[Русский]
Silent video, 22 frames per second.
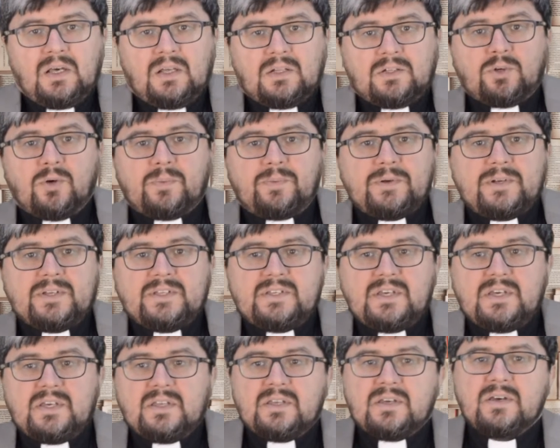Добрый
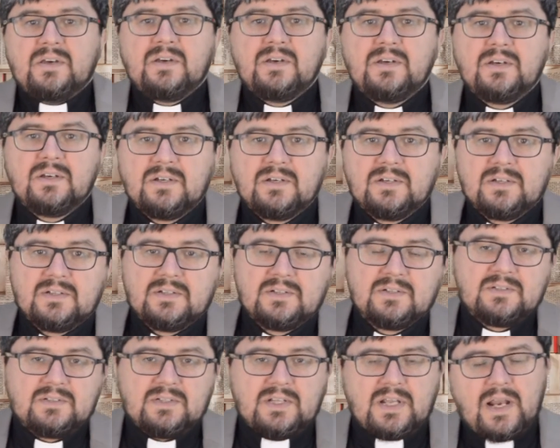день,
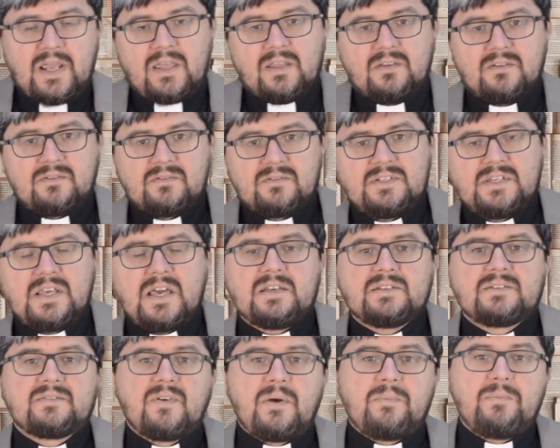дорогие друзья,
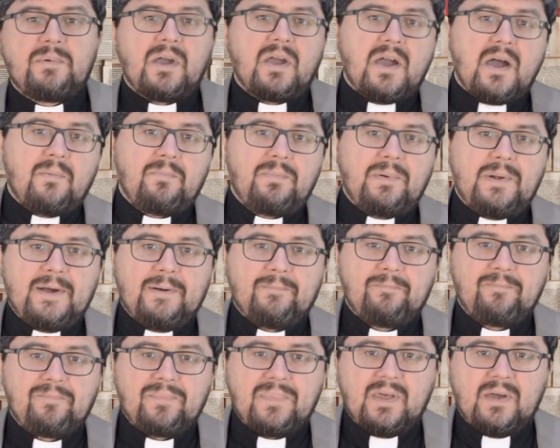с вами Капля.
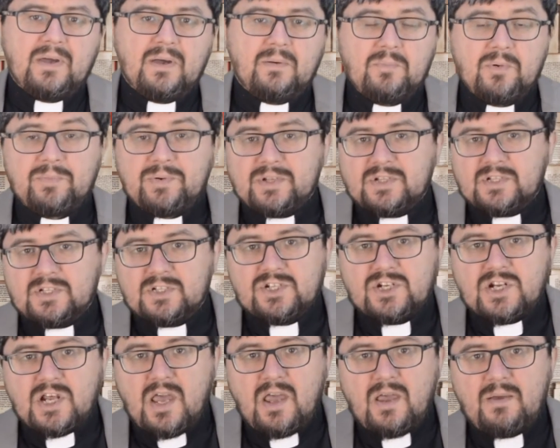А, мы
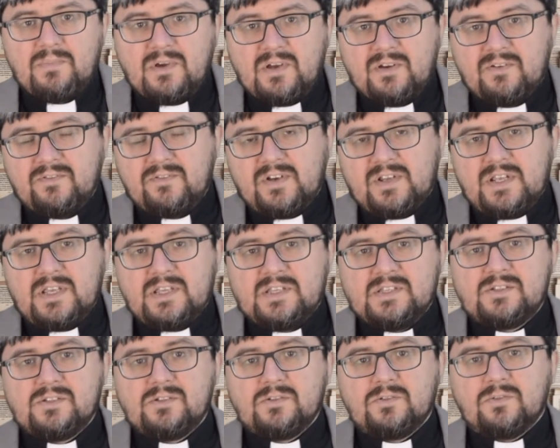продолжаем
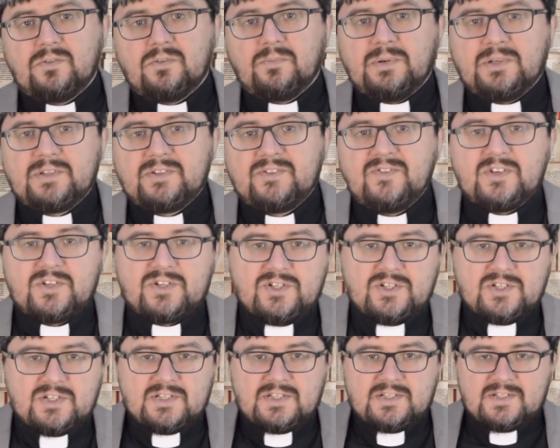говорить об
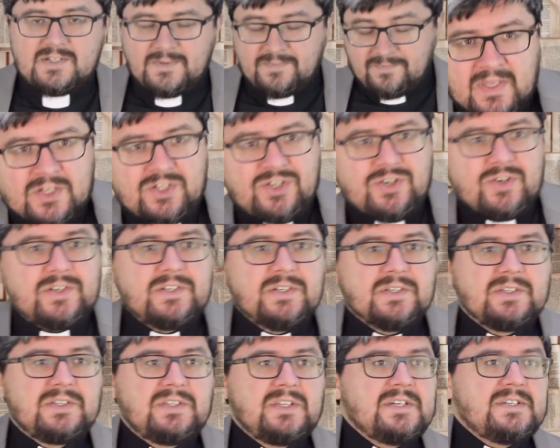отверженности. Еще
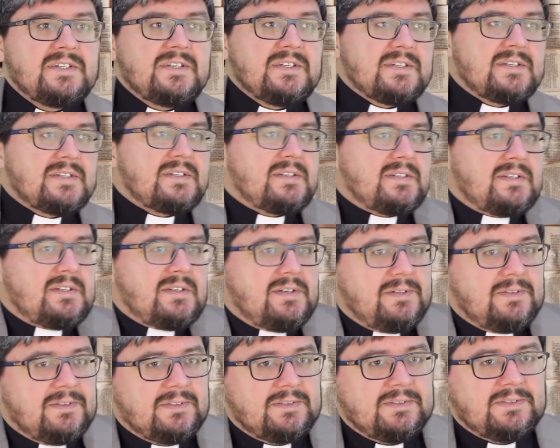один тезис,
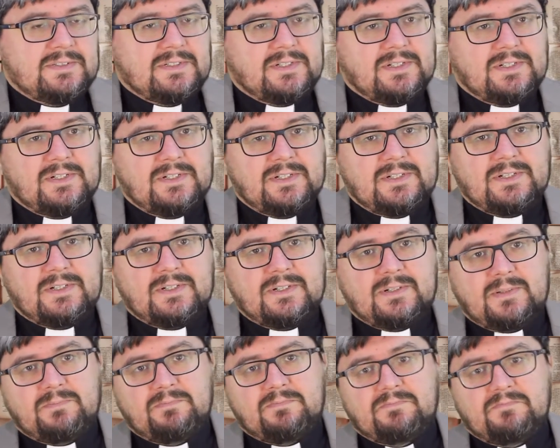
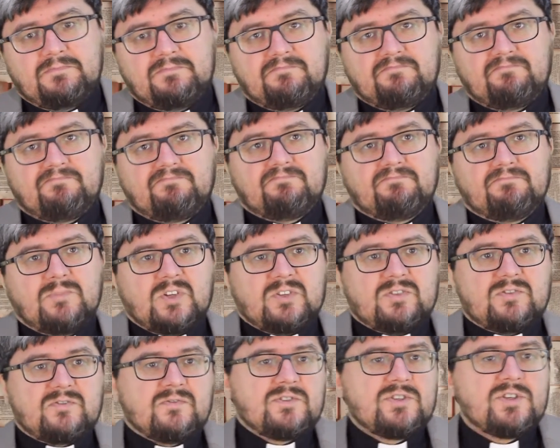а,
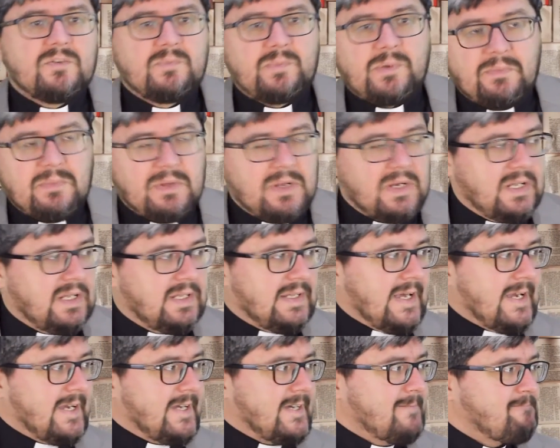он звучит примерно
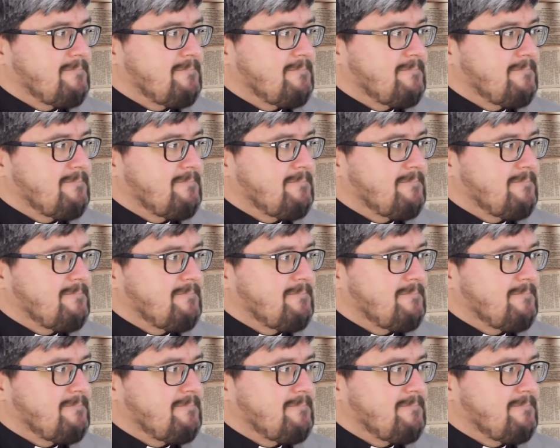так.